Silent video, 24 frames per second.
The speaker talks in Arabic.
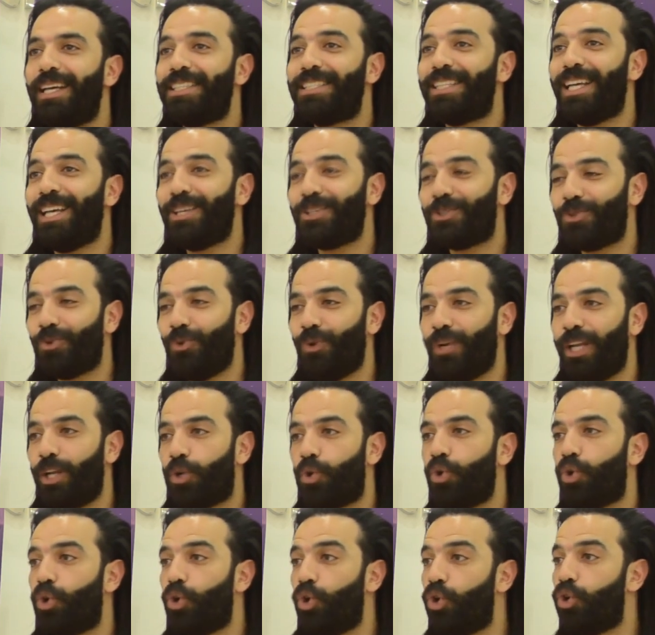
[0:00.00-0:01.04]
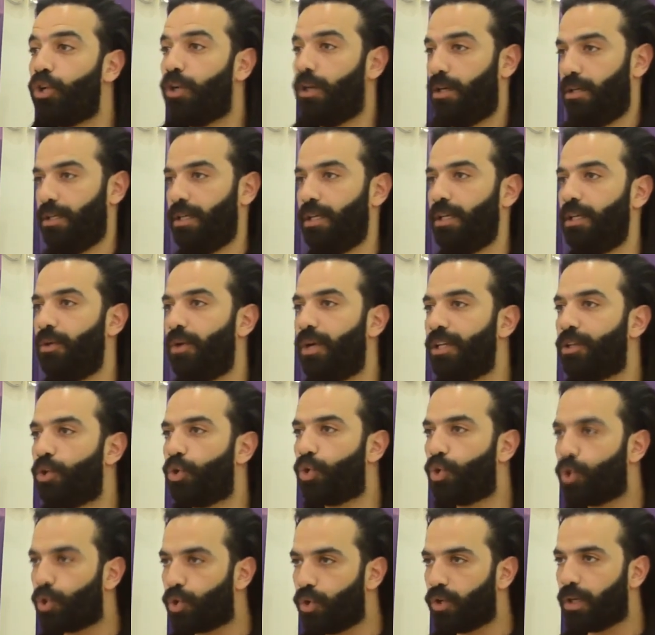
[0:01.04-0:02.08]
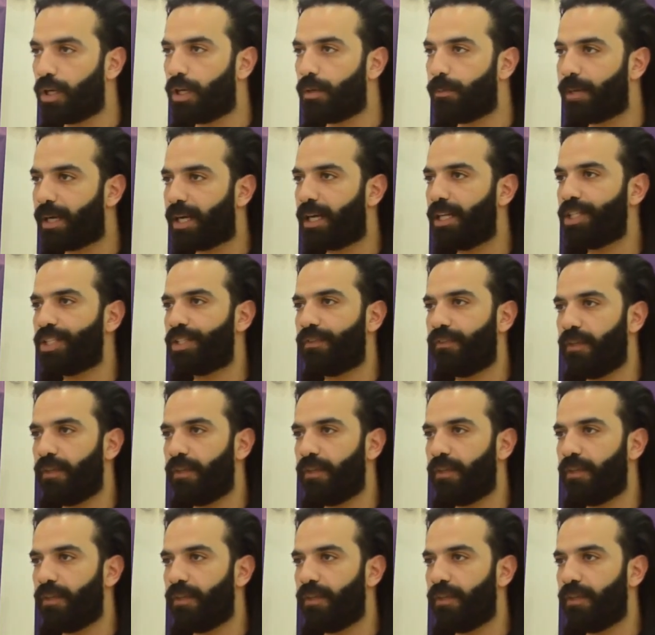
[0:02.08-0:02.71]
اساسه الكورونا يعني وقت الكورونا ما كانش